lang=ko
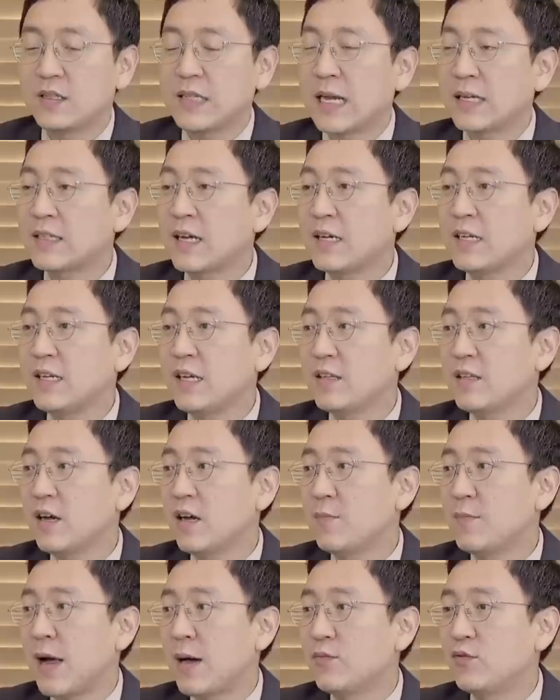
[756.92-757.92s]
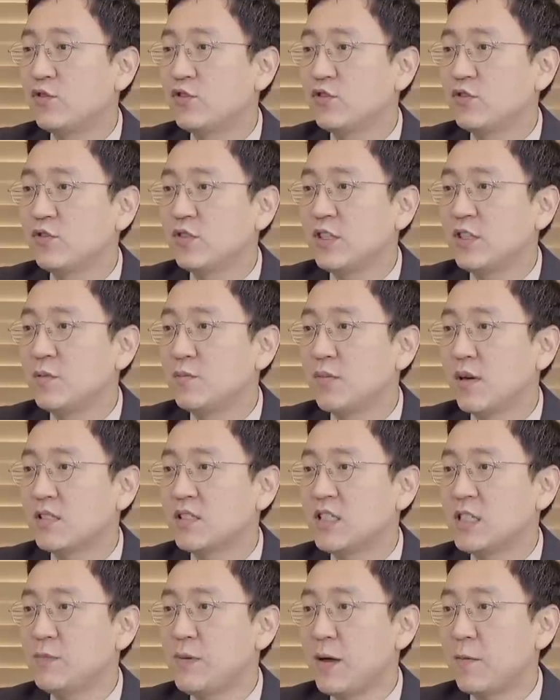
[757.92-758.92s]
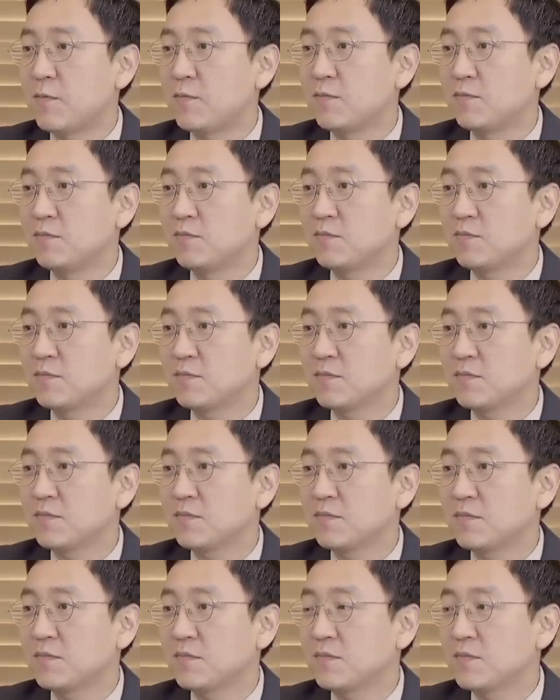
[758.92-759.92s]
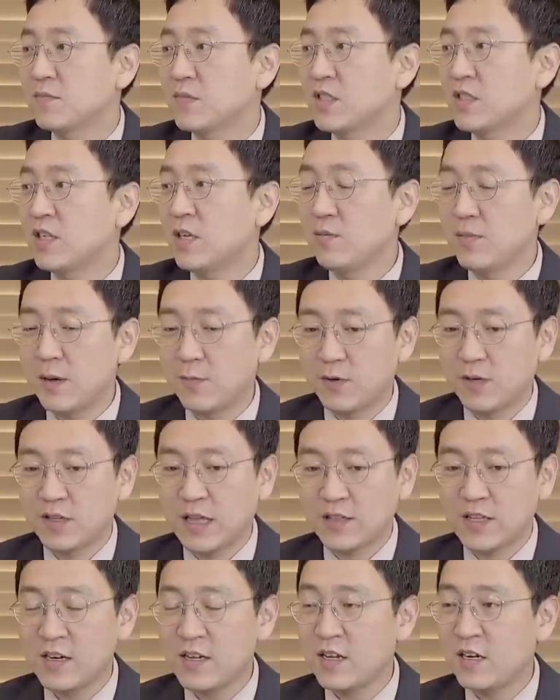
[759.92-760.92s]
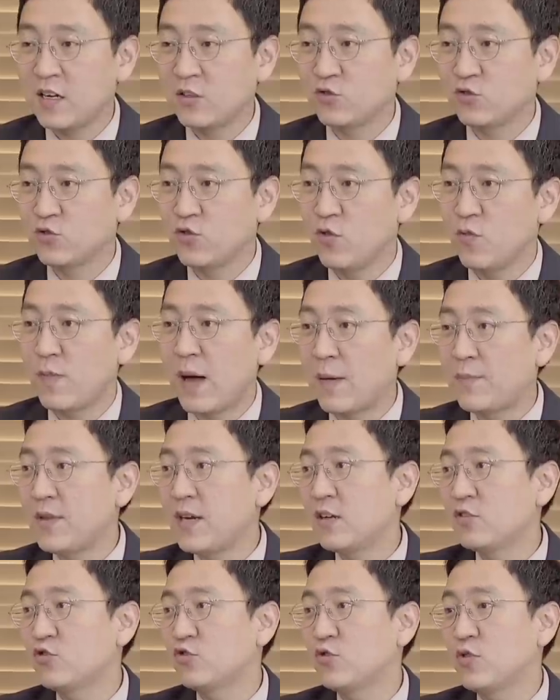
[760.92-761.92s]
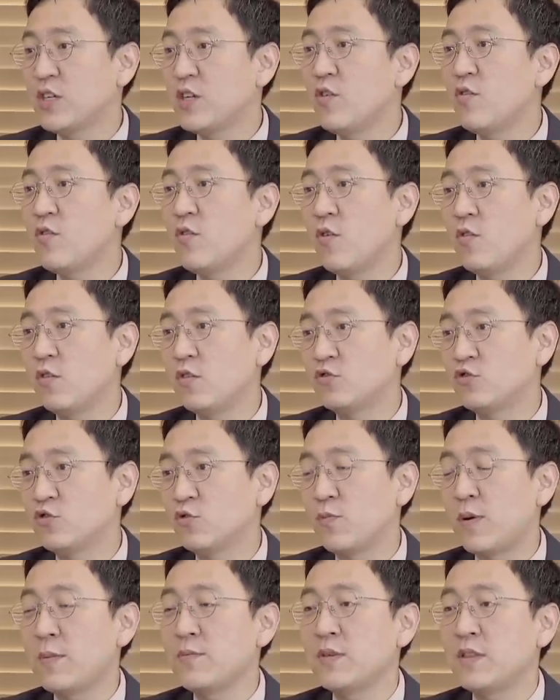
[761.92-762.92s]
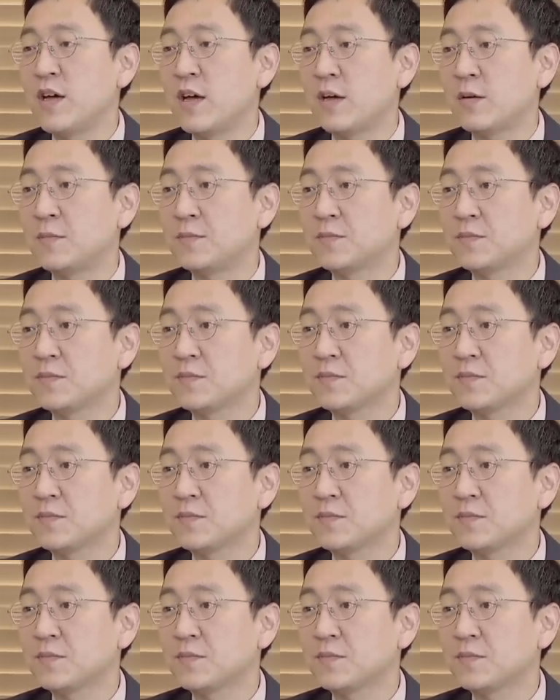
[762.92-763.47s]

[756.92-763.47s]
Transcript: 닭다리에다가 밥을 주는 이른바 치밥. 네. 치킨밥, 그러니까 닭다리 하나 주고 밥이랑 주고 이런 거를 주로 팝니다. 아